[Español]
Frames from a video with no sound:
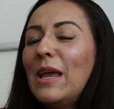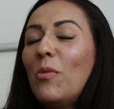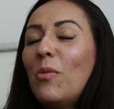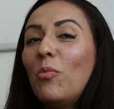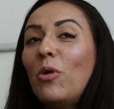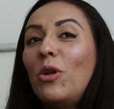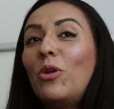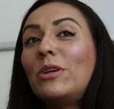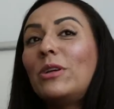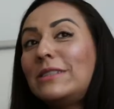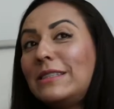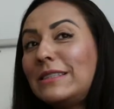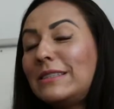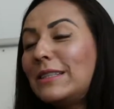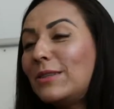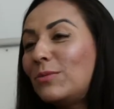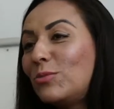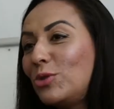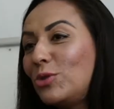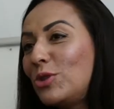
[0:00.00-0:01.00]
Bueno,
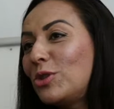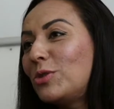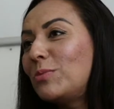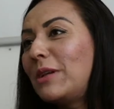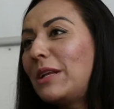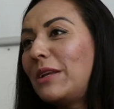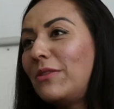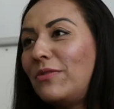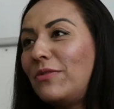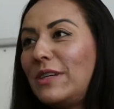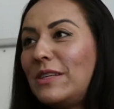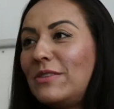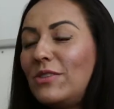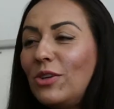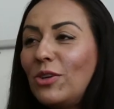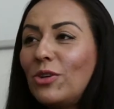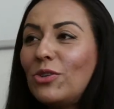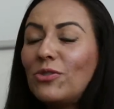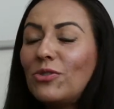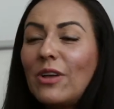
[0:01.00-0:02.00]
existen muchos
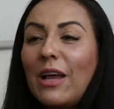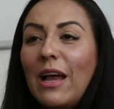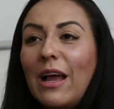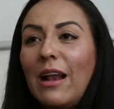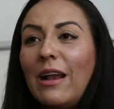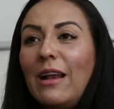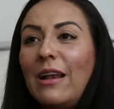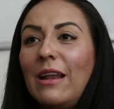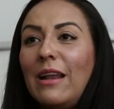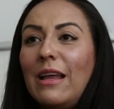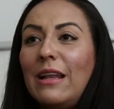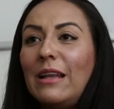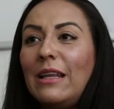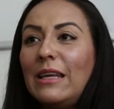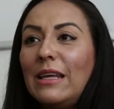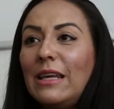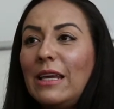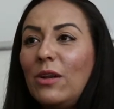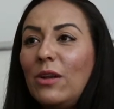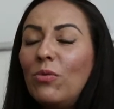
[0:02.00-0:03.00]
beneficios al
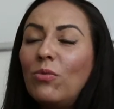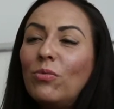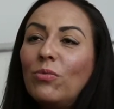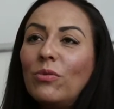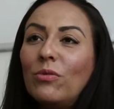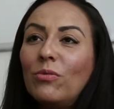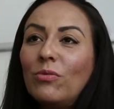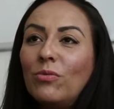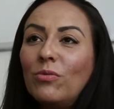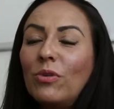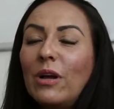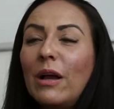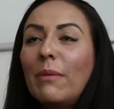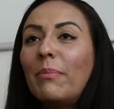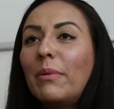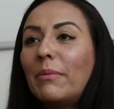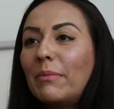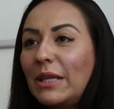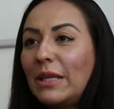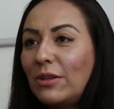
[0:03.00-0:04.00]
elegir un,
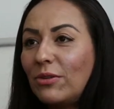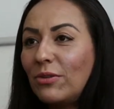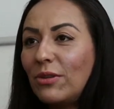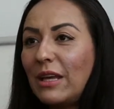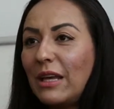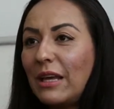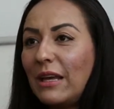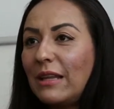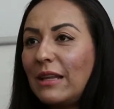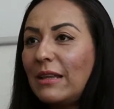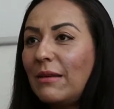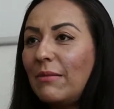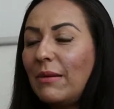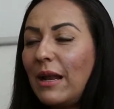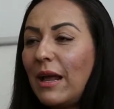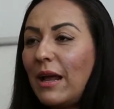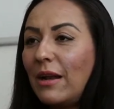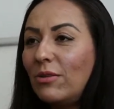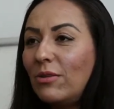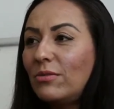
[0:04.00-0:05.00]
campamento de,
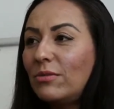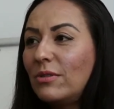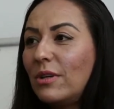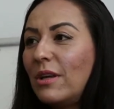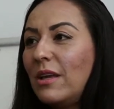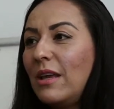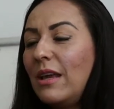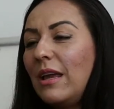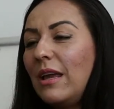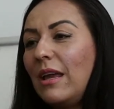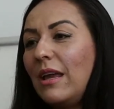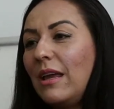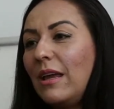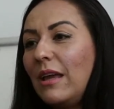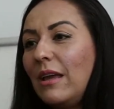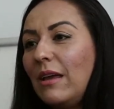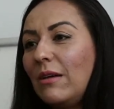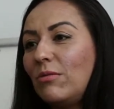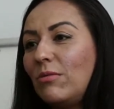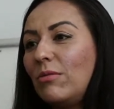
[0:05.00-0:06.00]
verano.
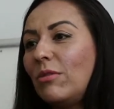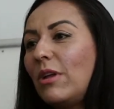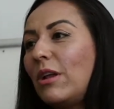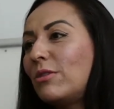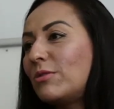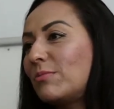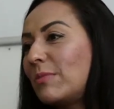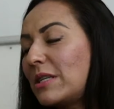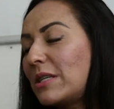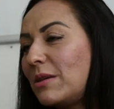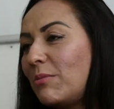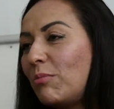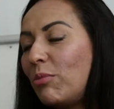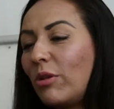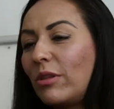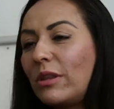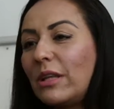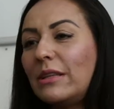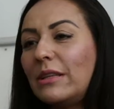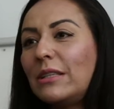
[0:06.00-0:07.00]
Eh, uno de los más
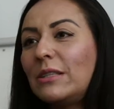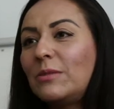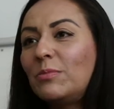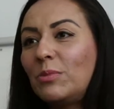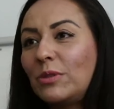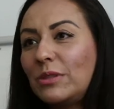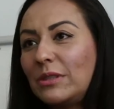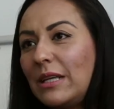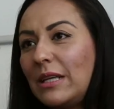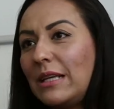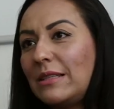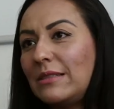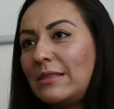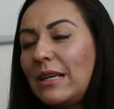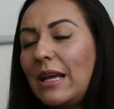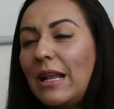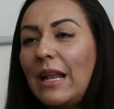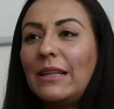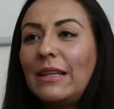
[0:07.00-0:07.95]
importantes pues, es el